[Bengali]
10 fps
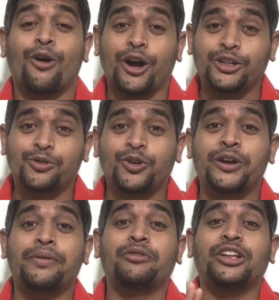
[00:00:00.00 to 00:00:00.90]
হয়তো
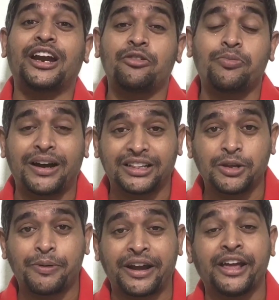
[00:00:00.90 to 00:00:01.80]
গোলের ব্যবধান আরও
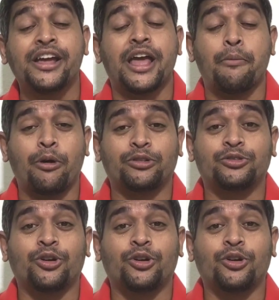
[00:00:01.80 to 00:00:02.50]
বাড়তে পারে এবং